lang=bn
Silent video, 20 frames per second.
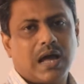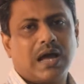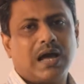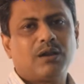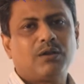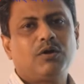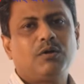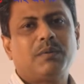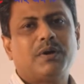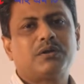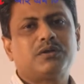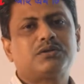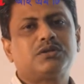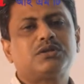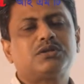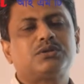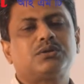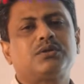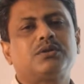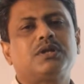আলো
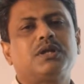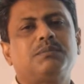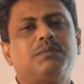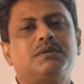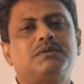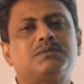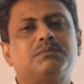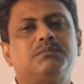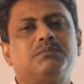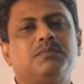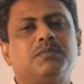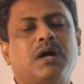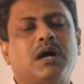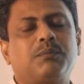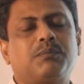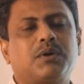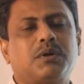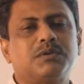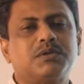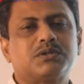মানুষের শরীরে
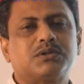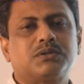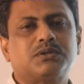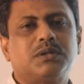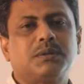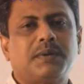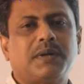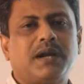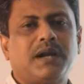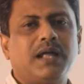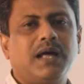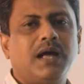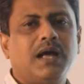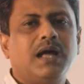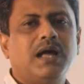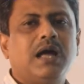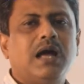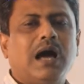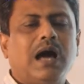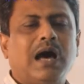প্রবেশ করতে পারে না
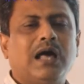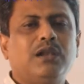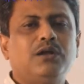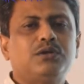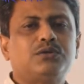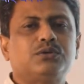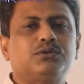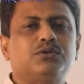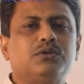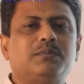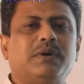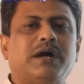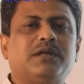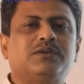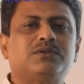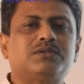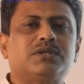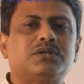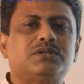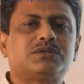আলো শুধু
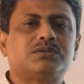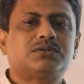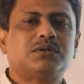মানুষের